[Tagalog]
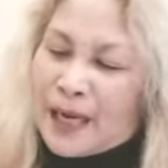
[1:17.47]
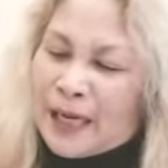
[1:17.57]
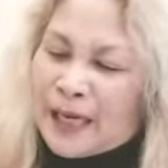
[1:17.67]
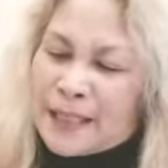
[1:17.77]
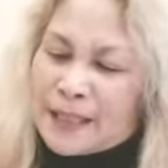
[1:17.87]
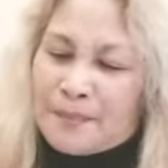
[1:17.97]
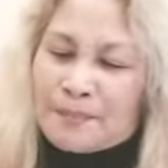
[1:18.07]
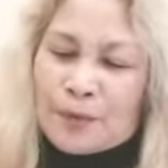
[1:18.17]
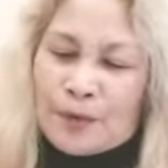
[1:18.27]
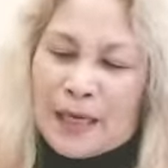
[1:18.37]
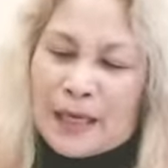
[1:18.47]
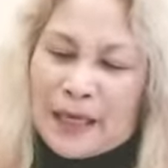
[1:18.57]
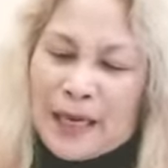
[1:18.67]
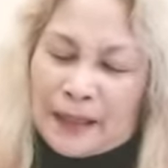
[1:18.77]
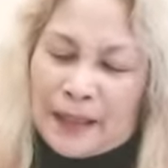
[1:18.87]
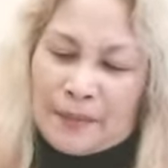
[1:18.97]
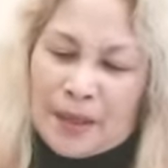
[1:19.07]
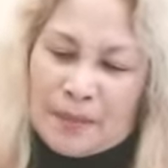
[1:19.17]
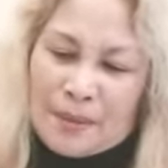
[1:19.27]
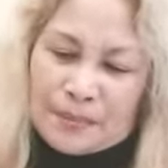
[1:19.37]
uh, isample lang natin
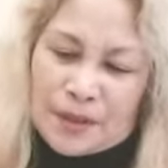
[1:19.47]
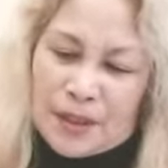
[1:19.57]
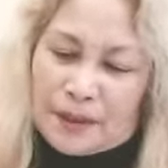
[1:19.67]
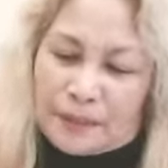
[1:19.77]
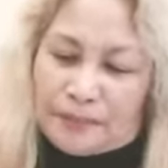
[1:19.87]
mga mamsi.